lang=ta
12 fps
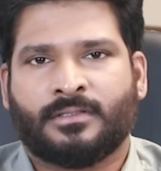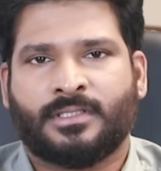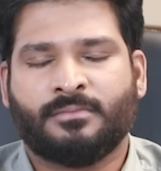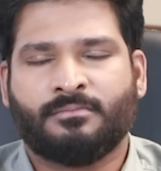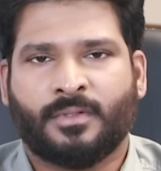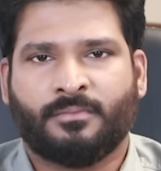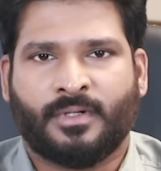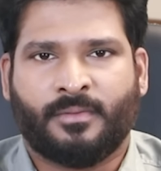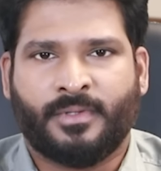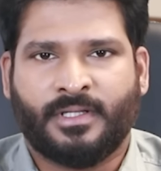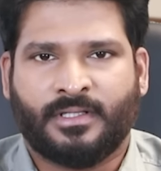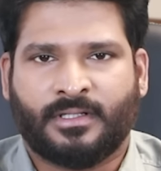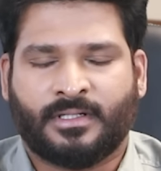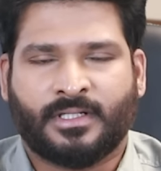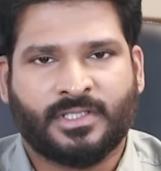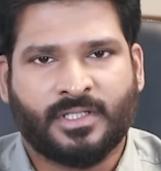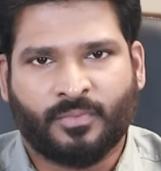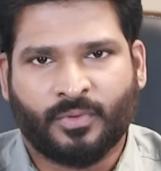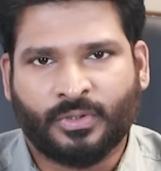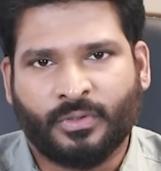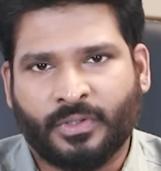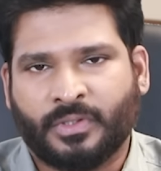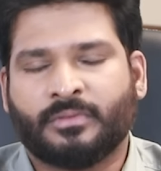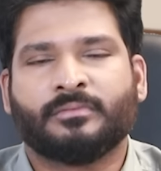சிம்மம் அப்படிங்கிற ராசியை பொறுத்த
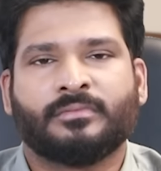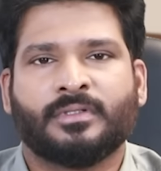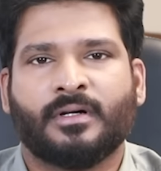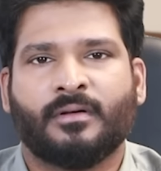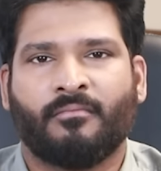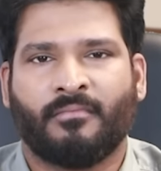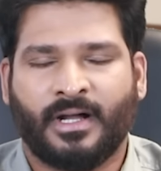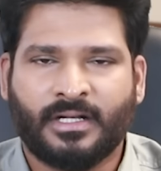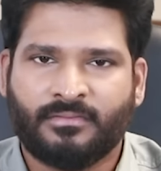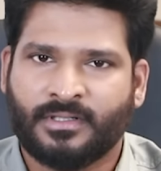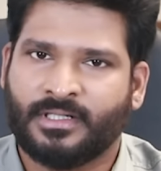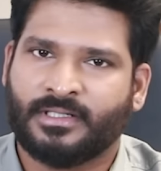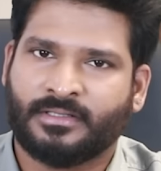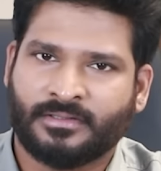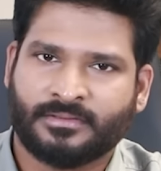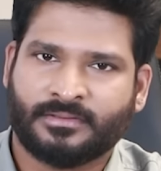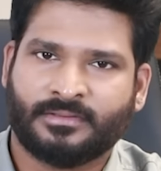வரைக்கும் மாணவர்களுக்கு